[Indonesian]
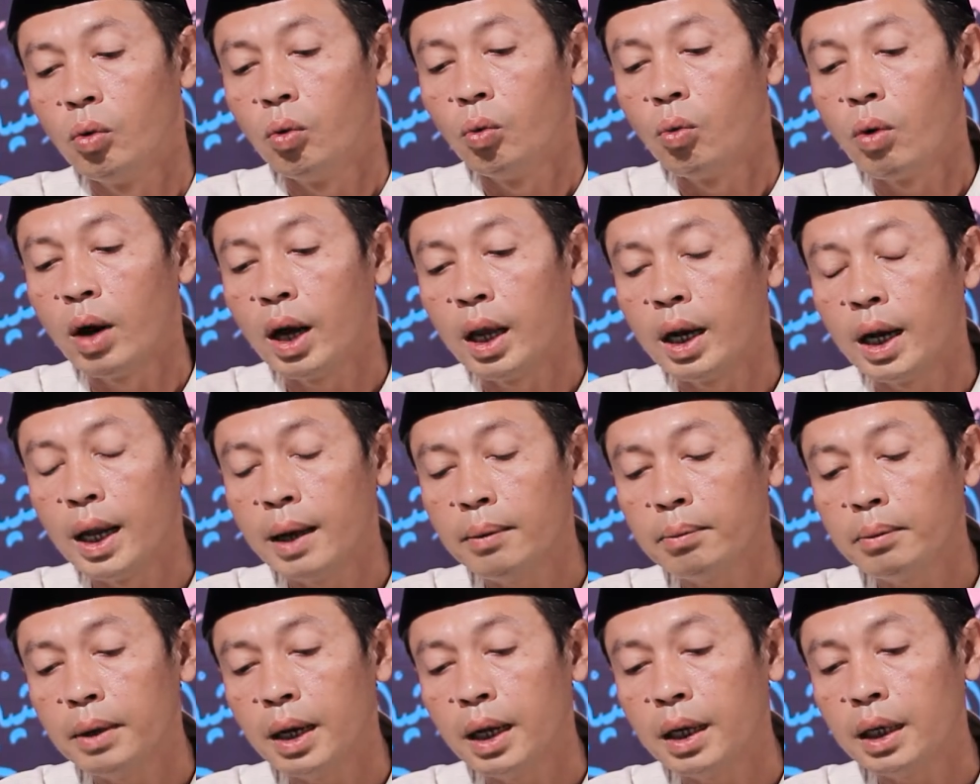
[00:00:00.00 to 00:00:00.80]

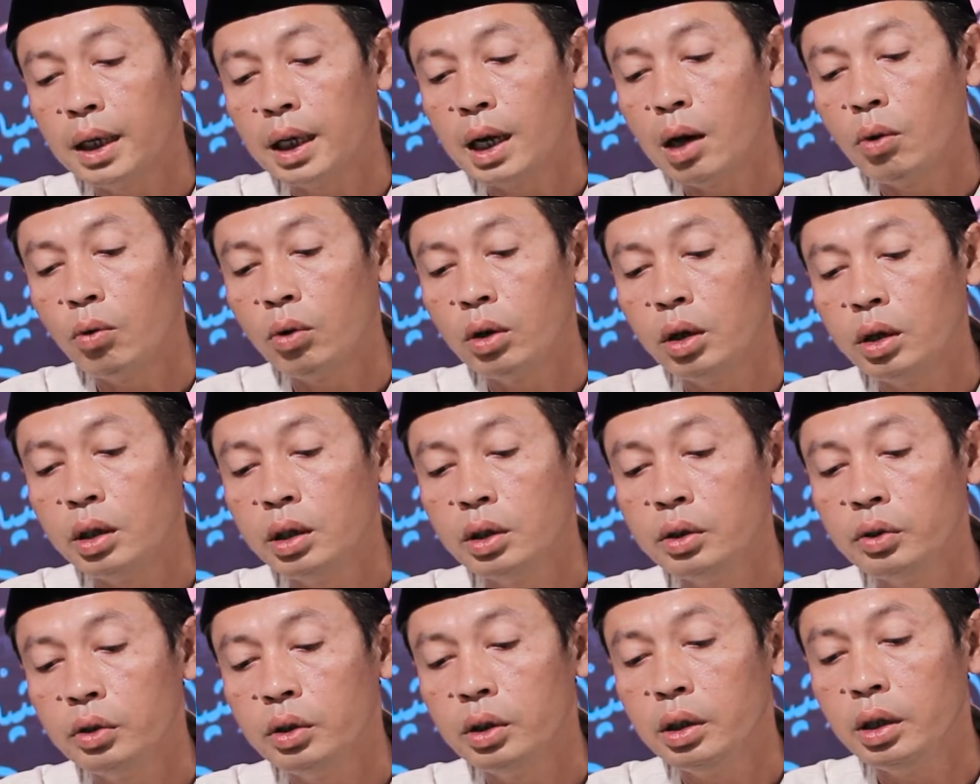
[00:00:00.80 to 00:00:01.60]
walam lan
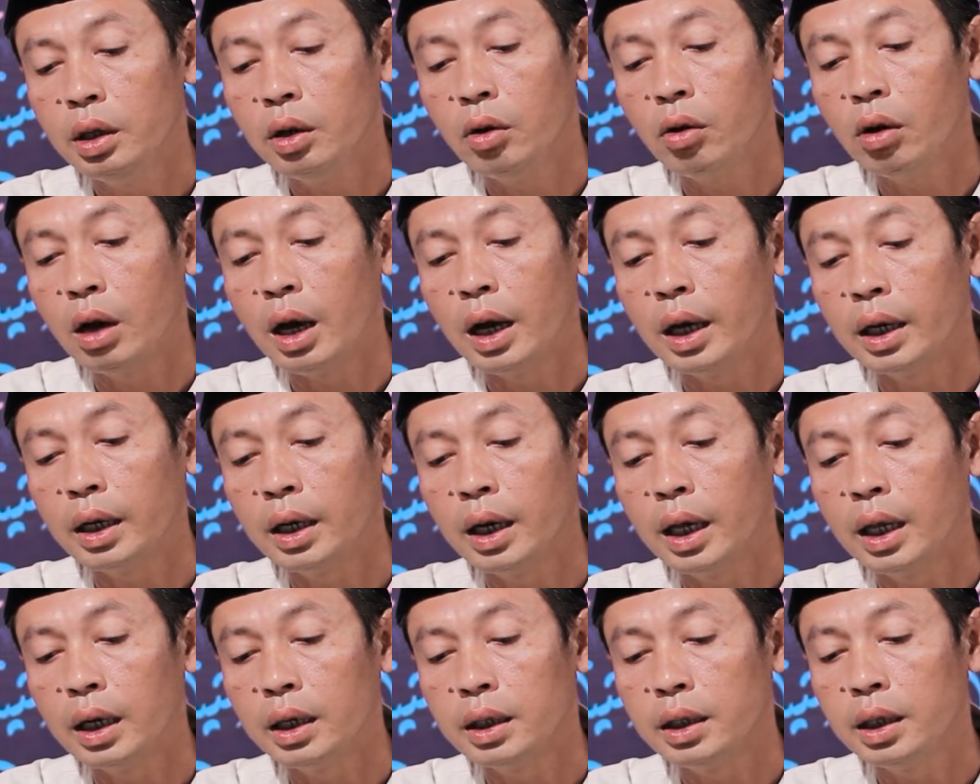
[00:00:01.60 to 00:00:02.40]
ngawuruhi sira
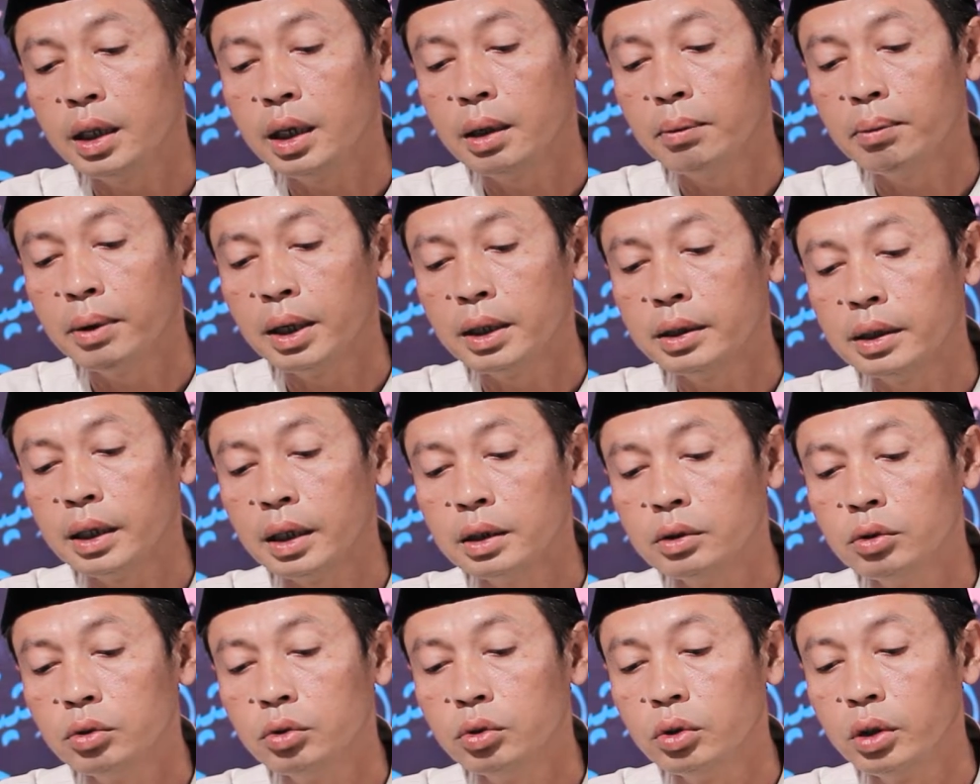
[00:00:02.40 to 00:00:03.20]
anal ilma
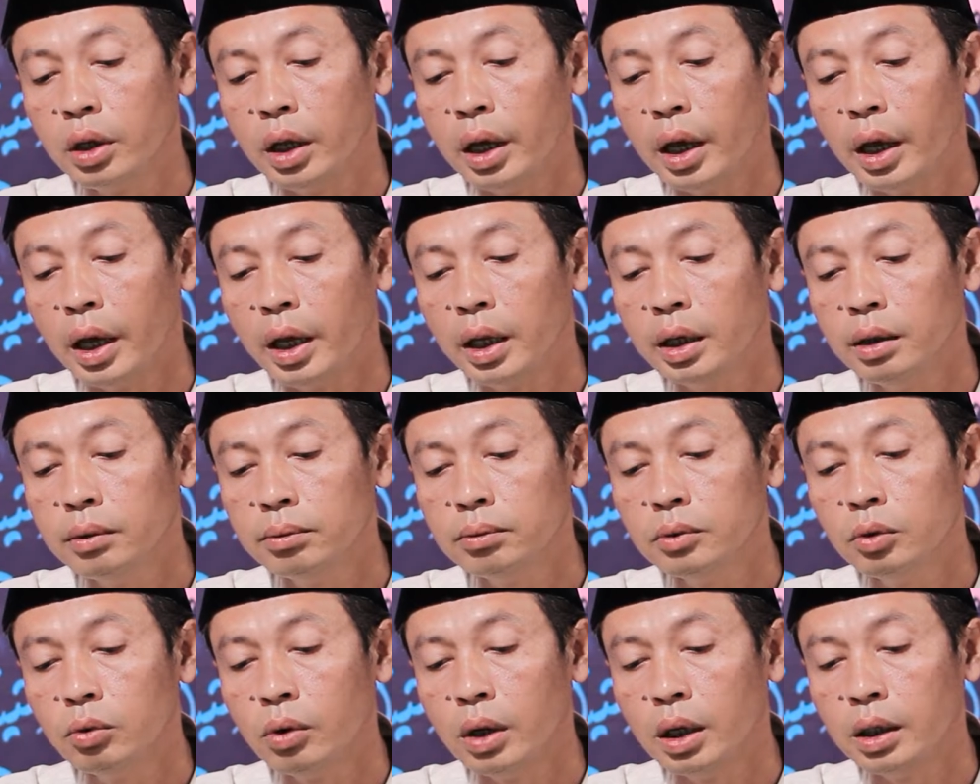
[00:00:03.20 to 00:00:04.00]
satuhune
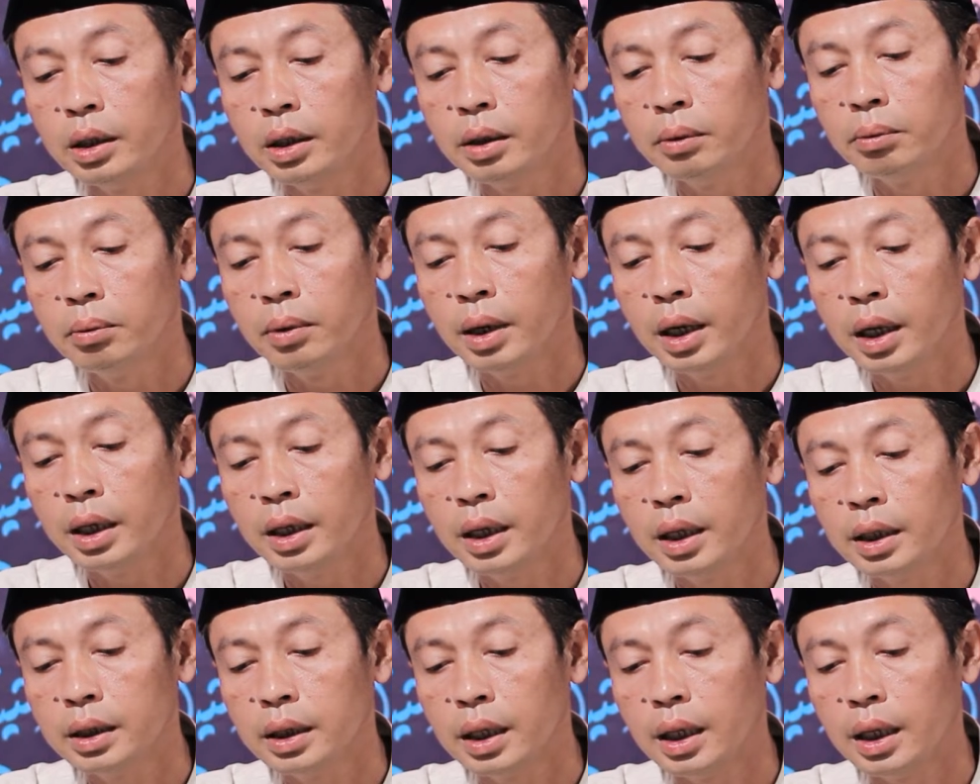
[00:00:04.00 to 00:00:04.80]
ilmu wal
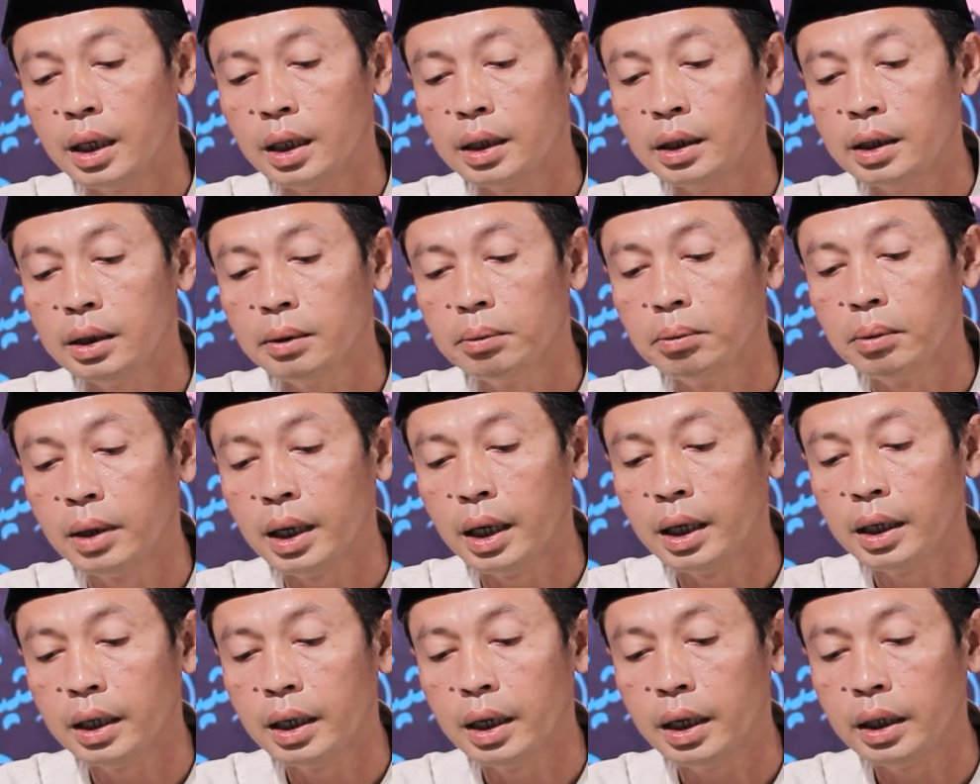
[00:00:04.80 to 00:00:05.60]
ibadah talan
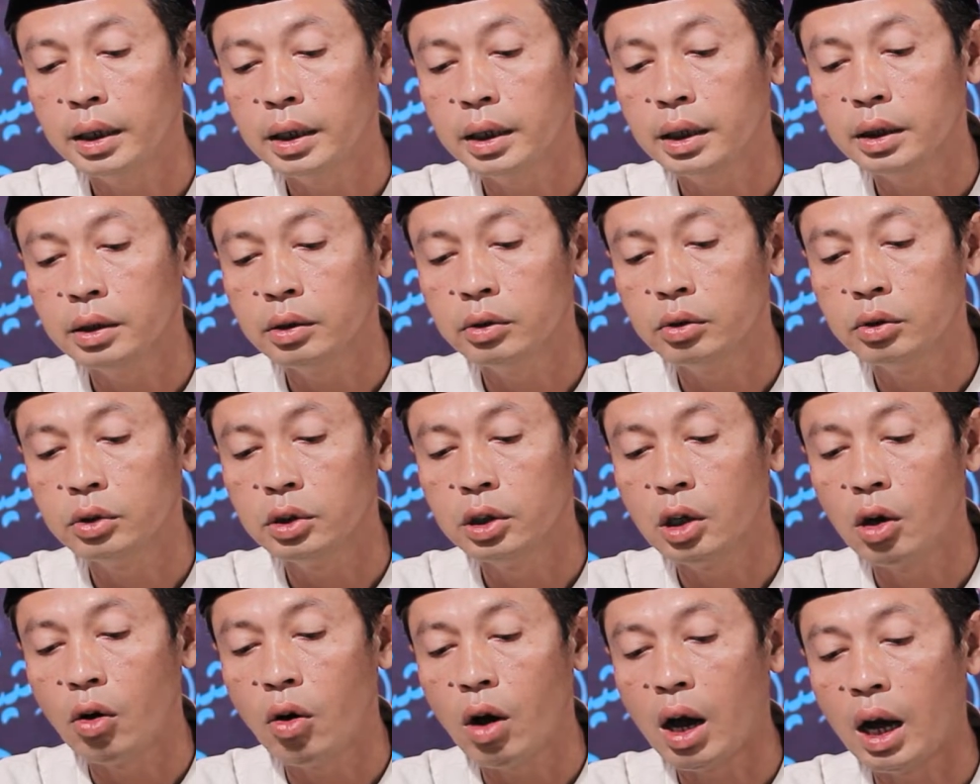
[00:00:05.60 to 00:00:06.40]
ibadah iku
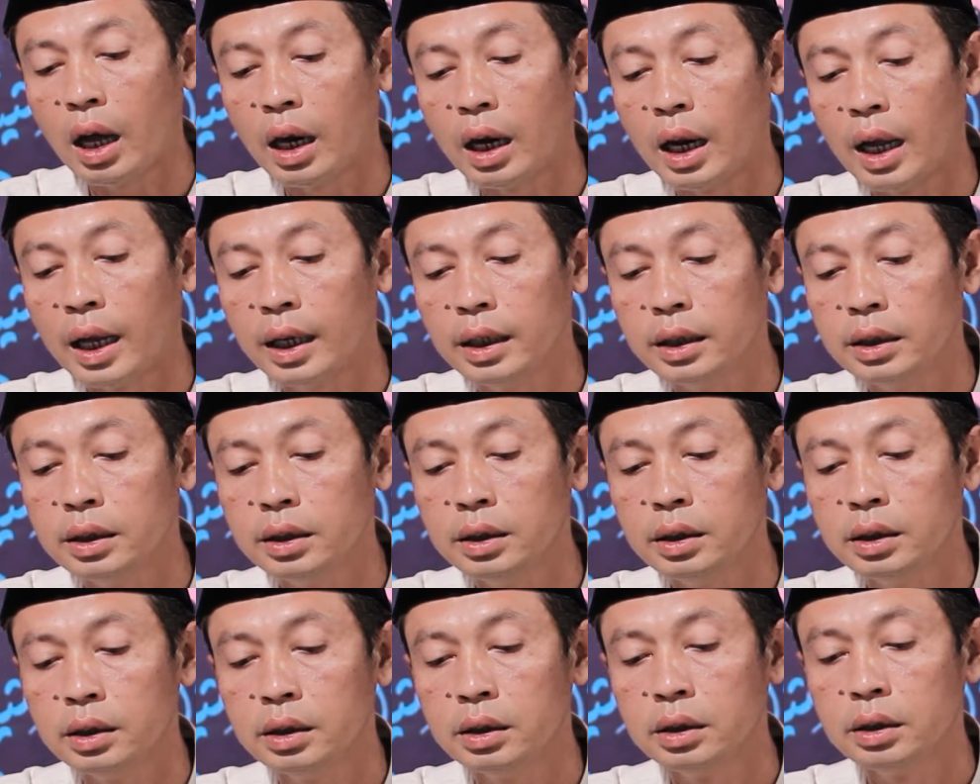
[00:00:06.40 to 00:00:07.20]
jauharani